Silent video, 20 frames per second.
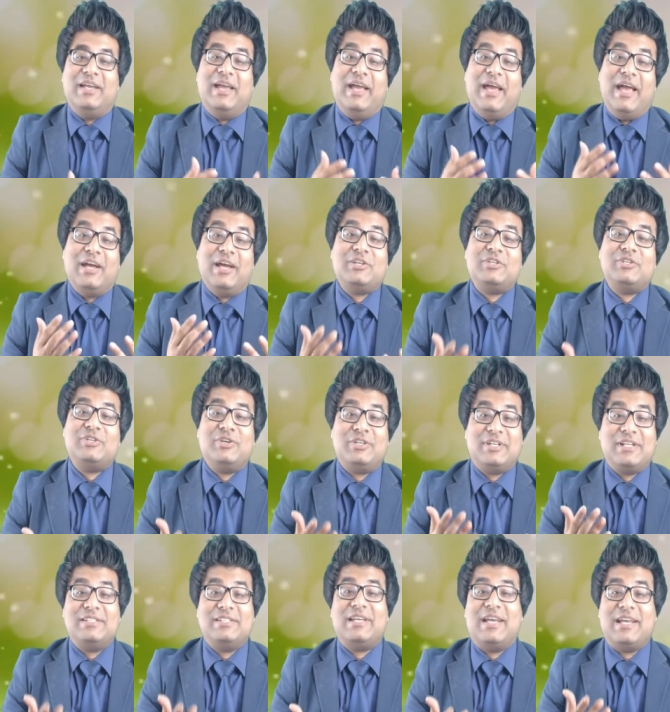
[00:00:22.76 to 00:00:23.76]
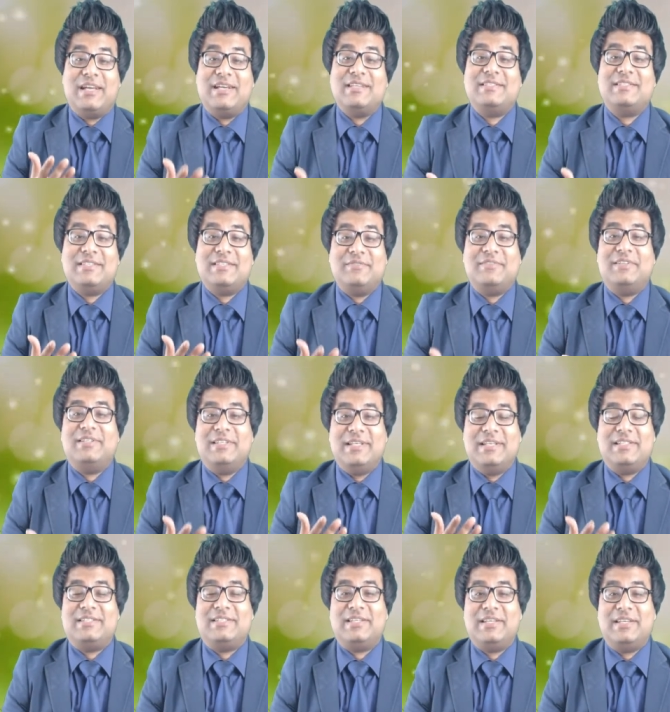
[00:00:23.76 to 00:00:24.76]
একশোটা জায়গায় সিভি
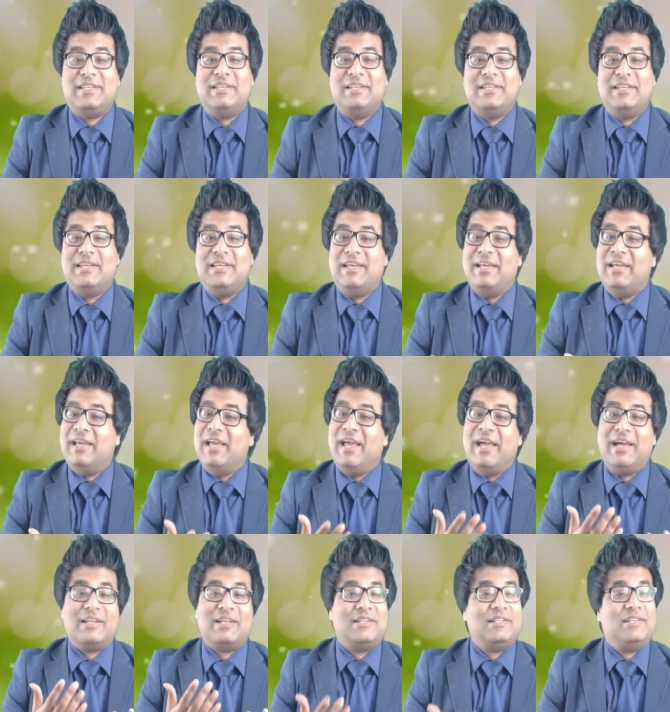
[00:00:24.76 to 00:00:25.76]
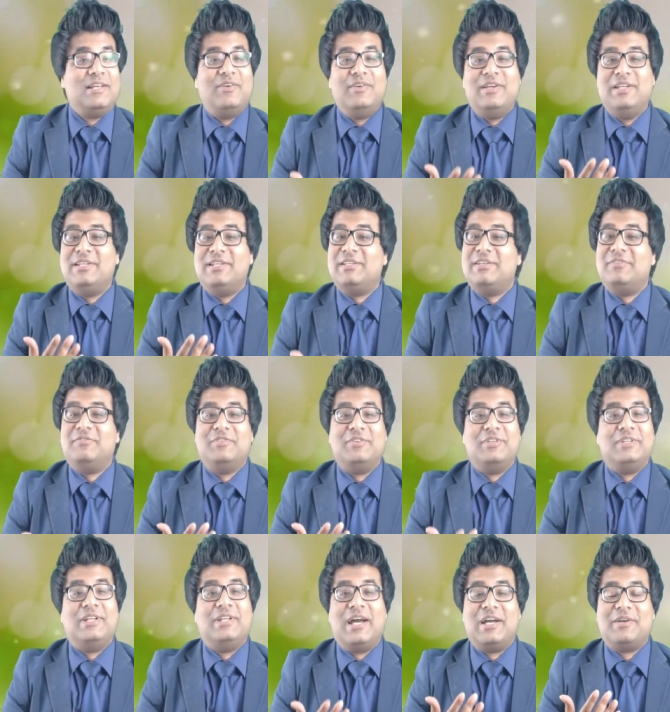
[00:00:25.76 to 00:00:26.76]
দিয়েছি একটাও ইন্টারভিউ
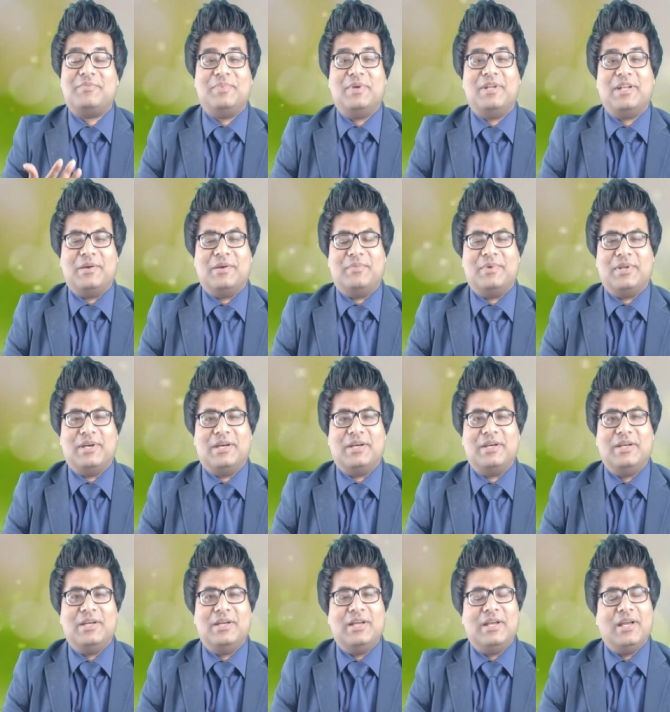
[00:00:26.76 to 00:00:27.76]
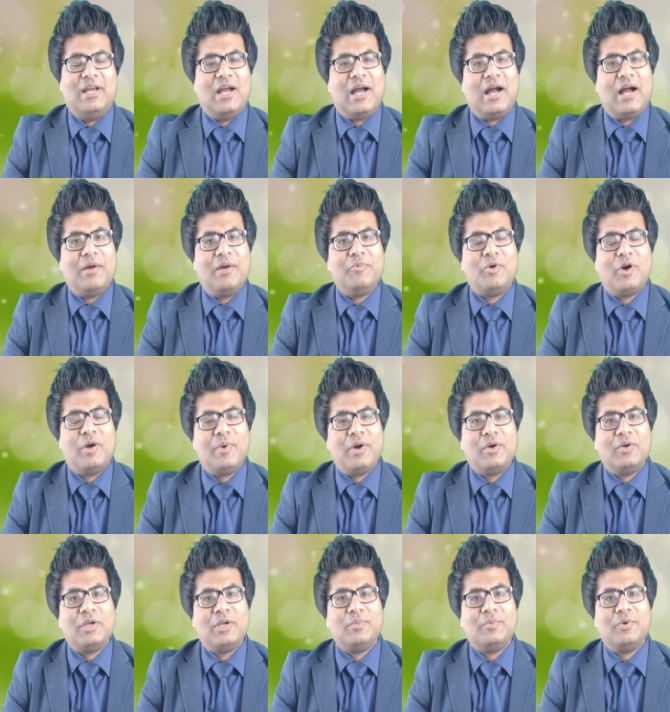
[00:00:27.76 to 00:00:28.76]
ডাক পেলাম না আমি
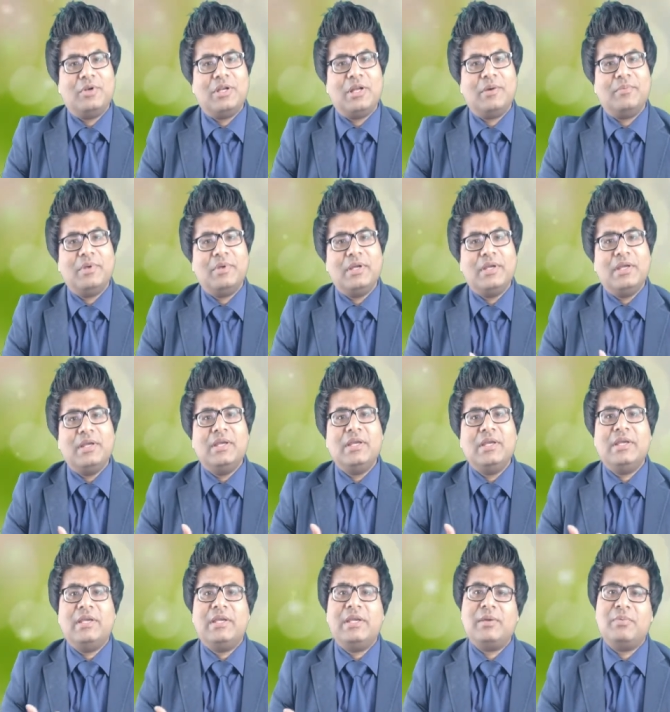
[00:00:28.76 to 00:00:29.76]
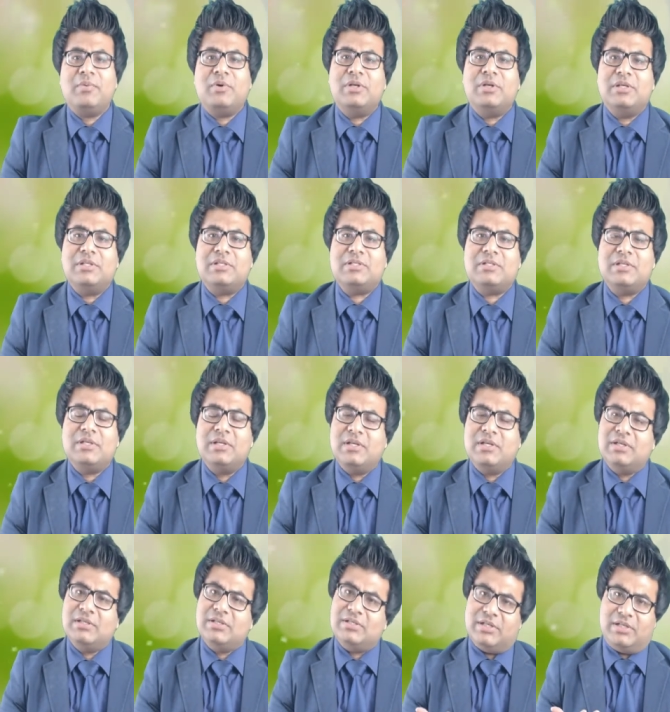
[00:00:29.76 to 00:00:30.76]
অবাক হয়ে বললাম কি বলিস
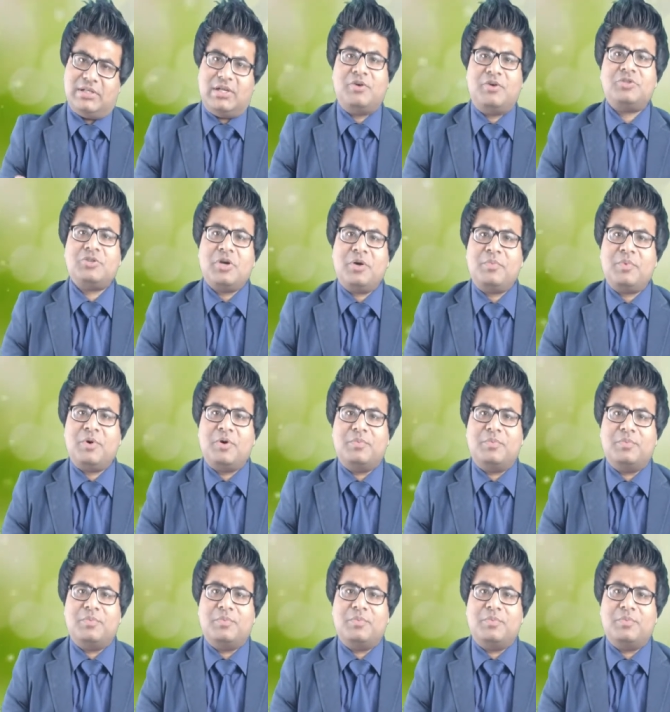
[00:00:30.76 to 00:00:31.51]
সেটাও সম্ভব